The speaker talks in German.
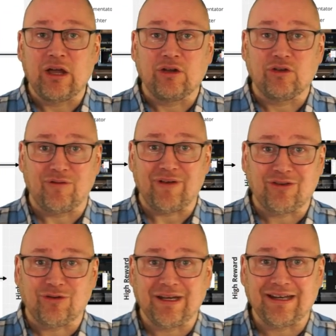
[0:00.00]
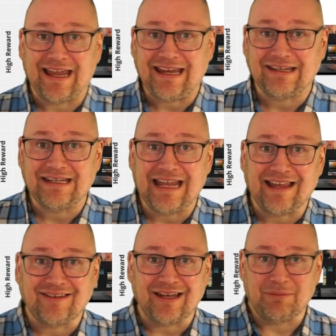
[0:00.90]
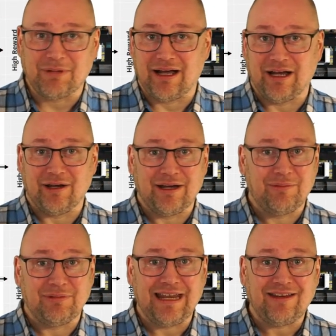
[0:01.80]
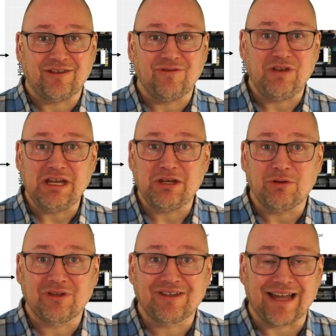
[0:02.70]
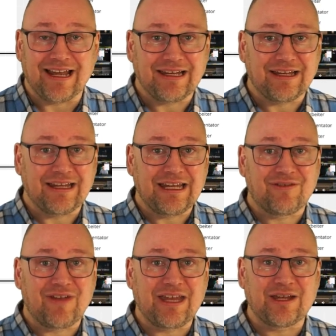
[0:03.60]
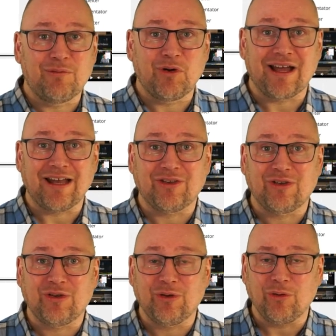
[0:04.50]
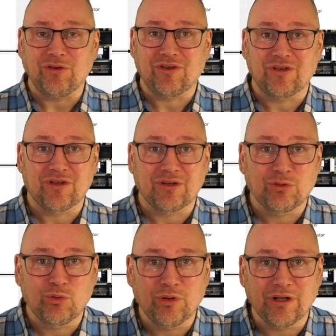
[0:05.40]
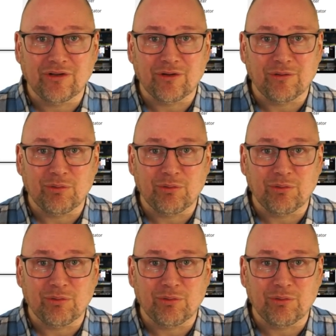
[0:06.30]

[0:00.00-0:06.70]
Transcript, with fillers: Soweit zu den Rechten erst einmal. Im nächsten Video zeige ich, welche Moderationstools und